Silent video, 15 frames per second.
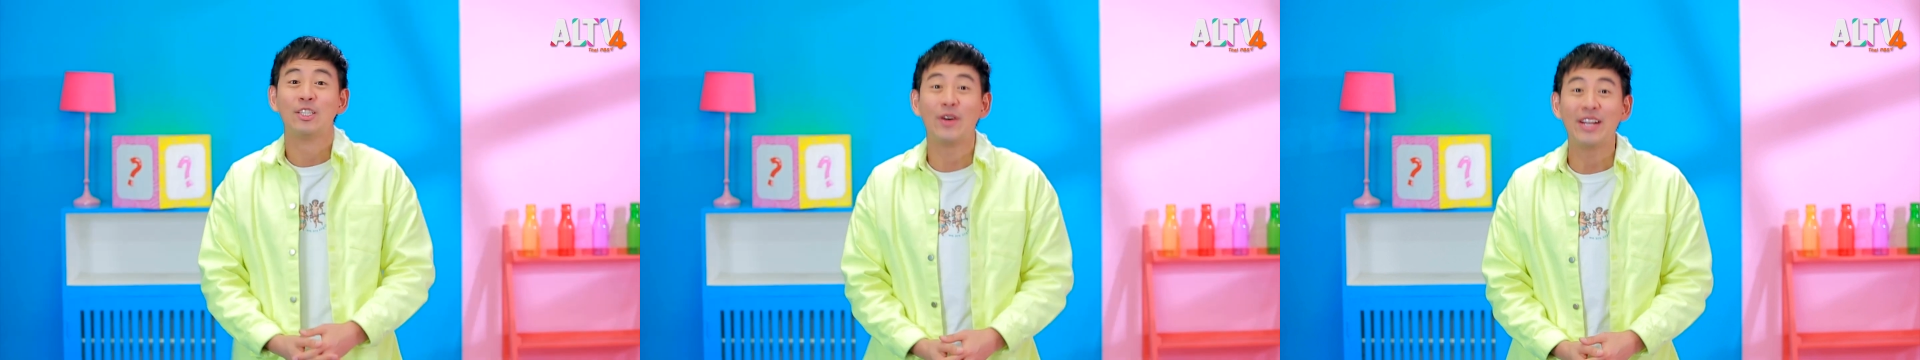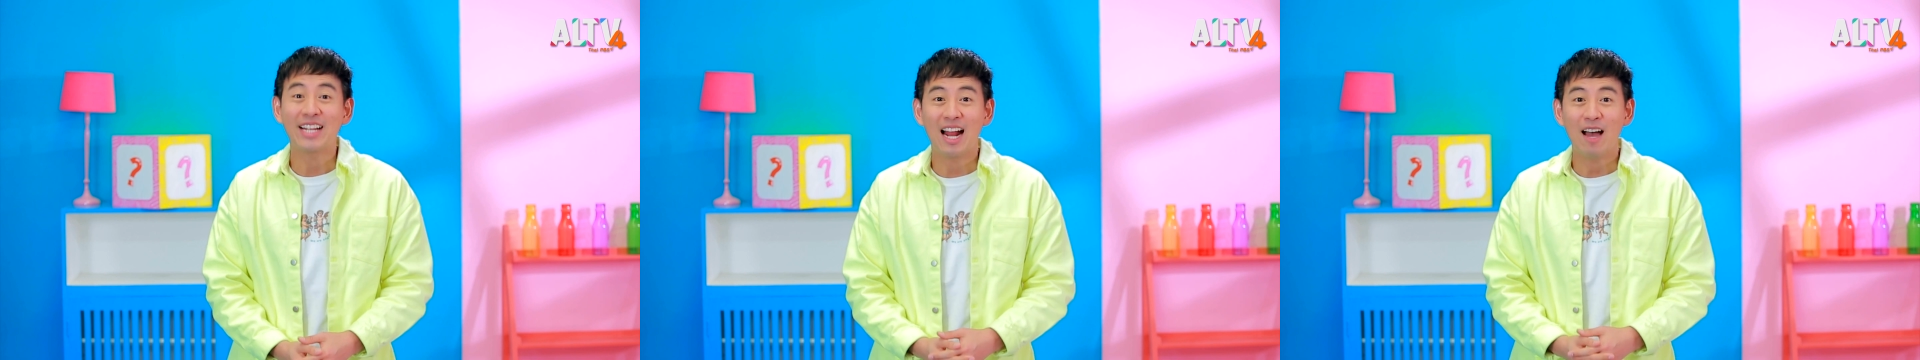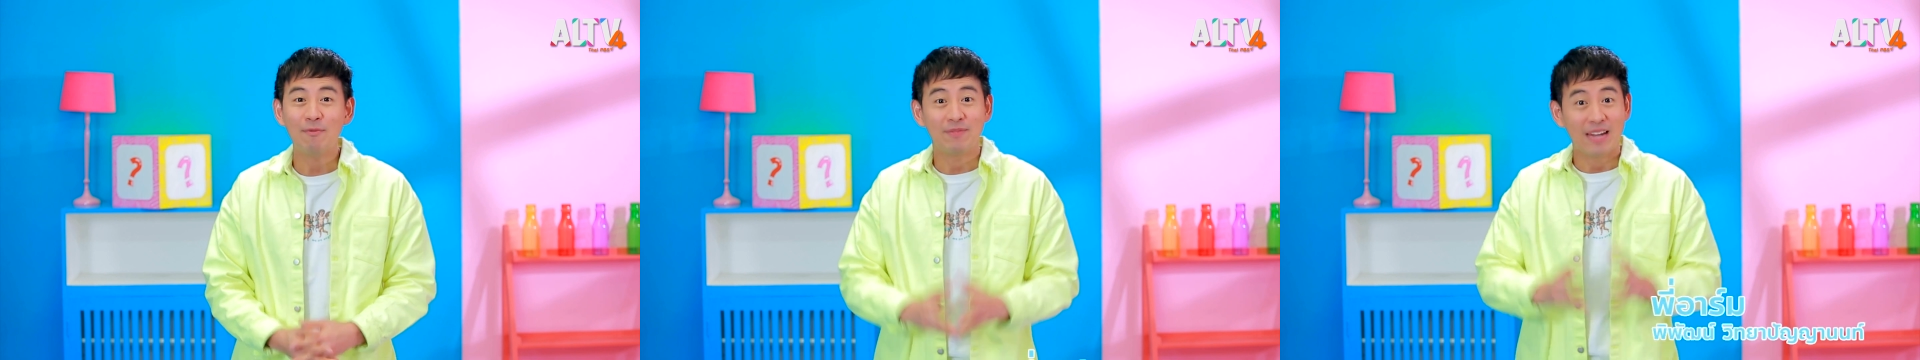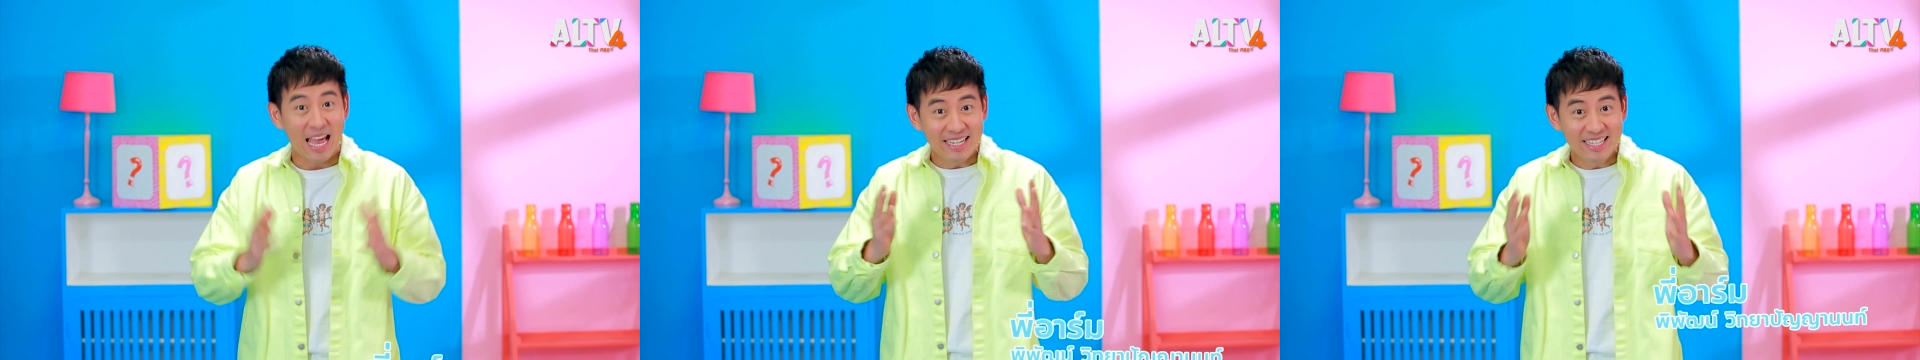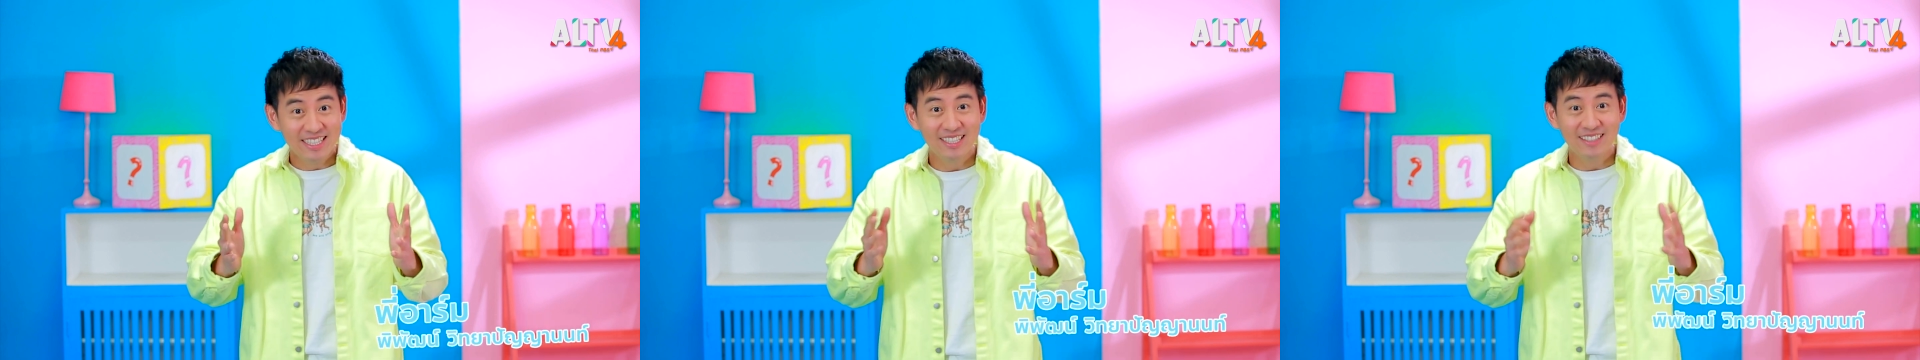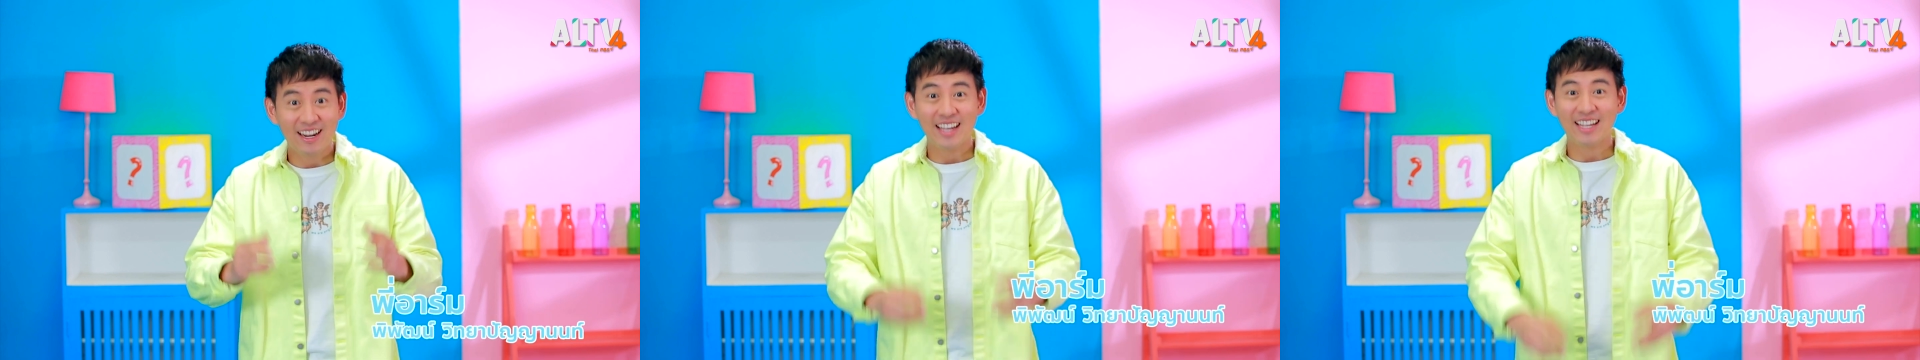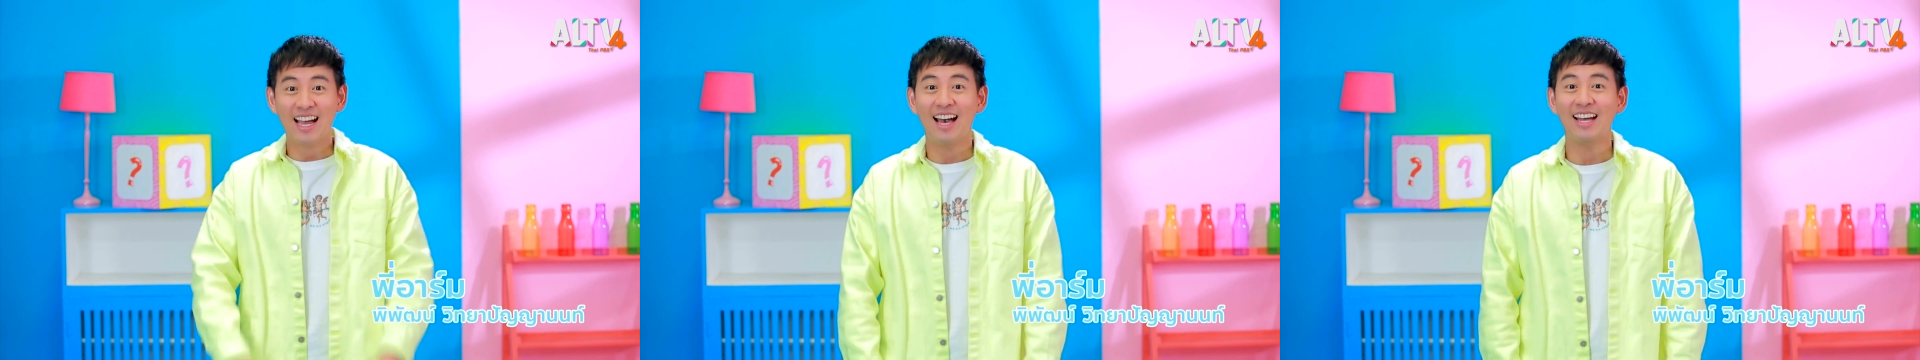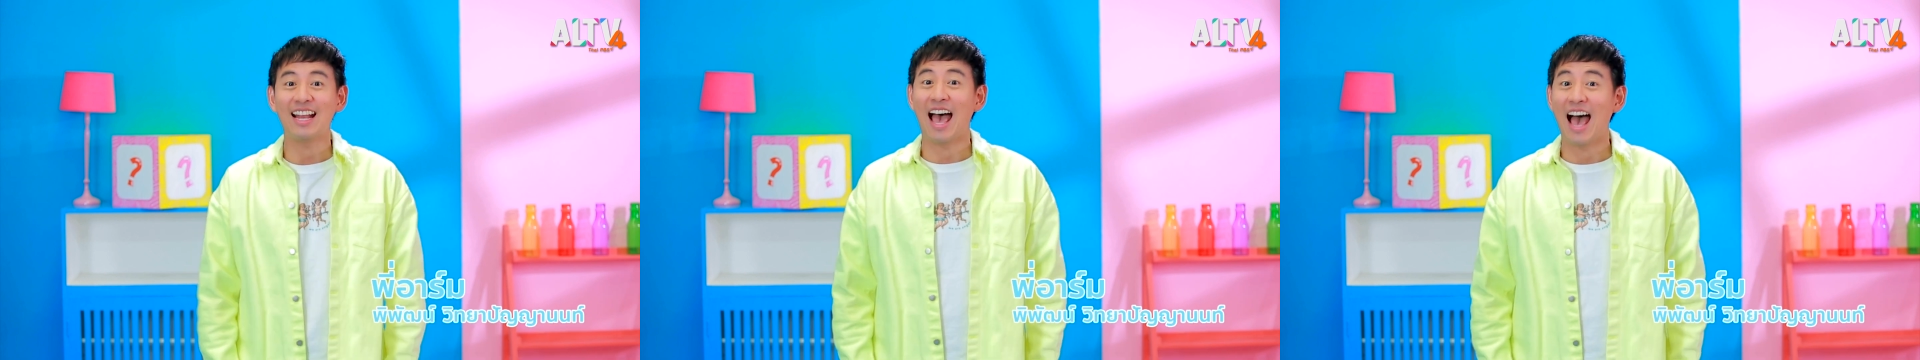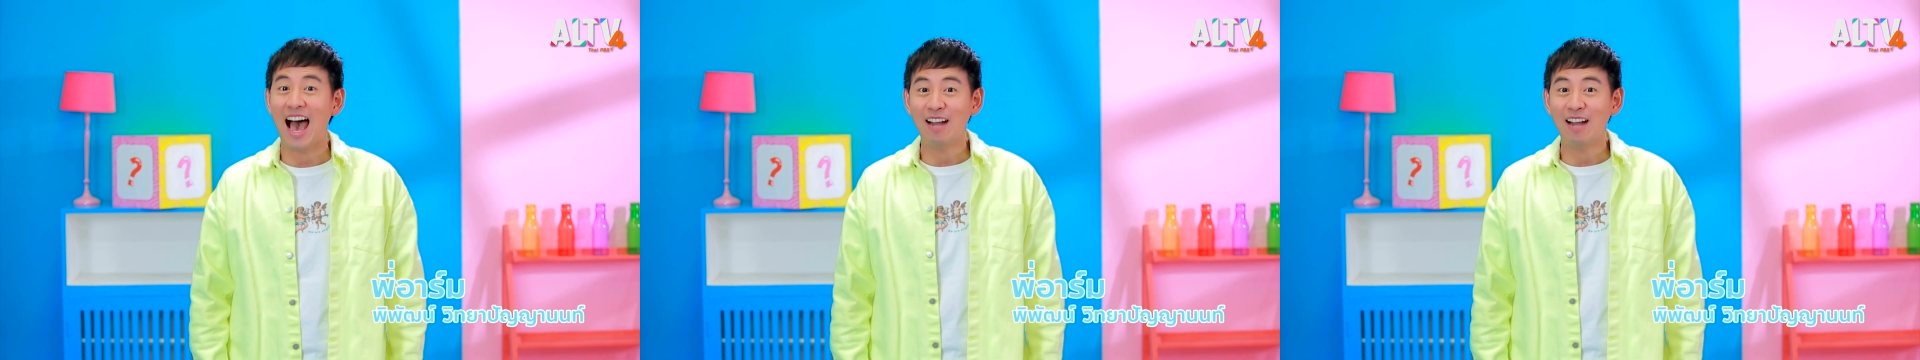สวัสดีครับและนี่คือรายการ